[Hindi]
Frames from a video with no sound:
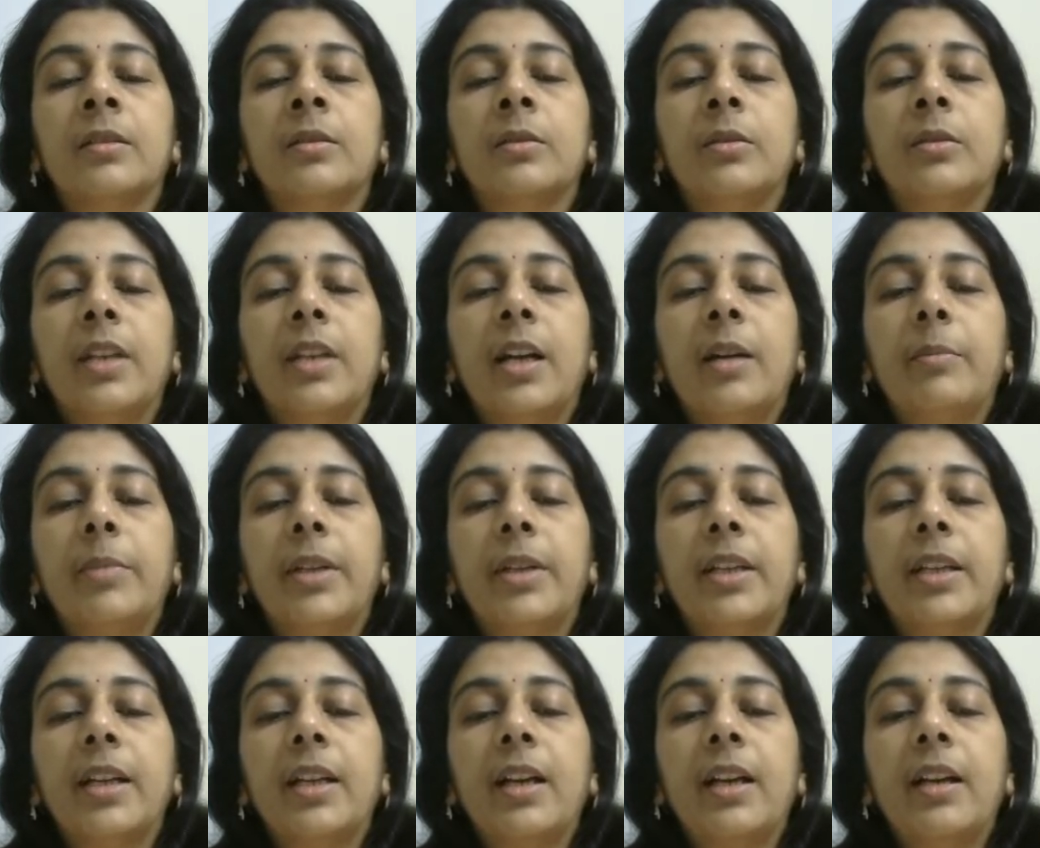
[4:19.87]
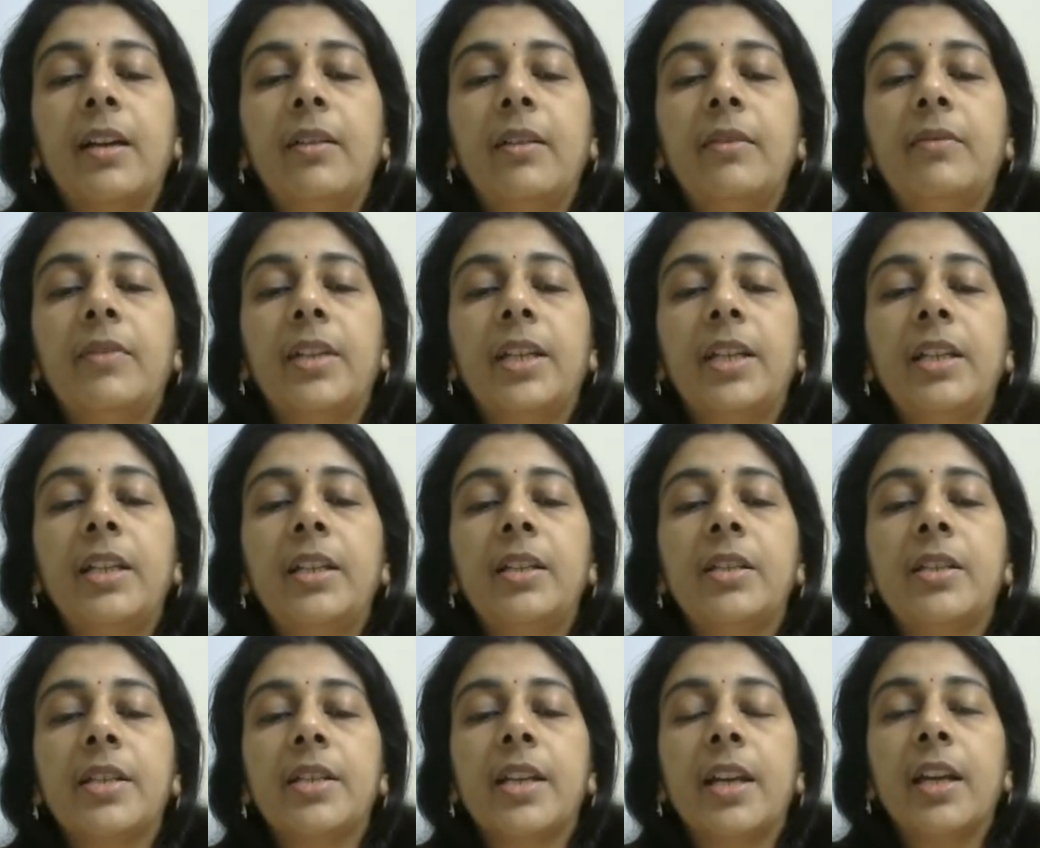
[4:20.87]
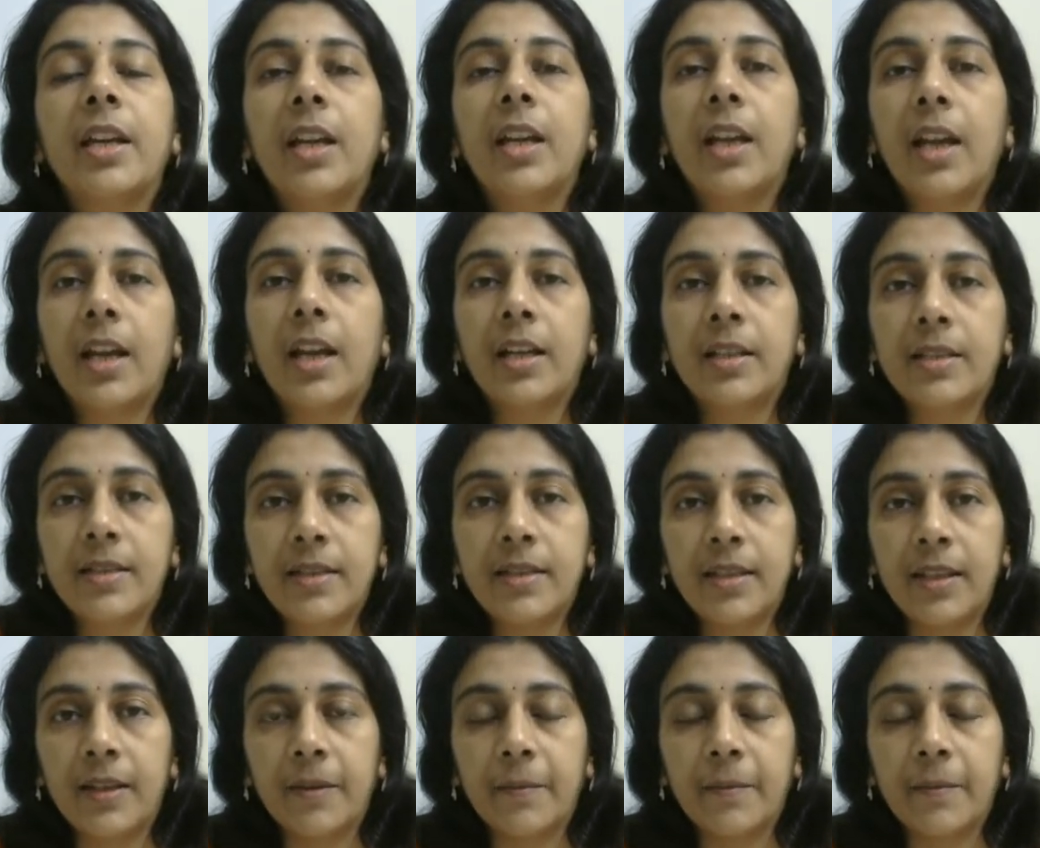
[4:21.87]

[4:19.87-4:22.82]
तो यहाँ पर क्या है वी जे एंड सी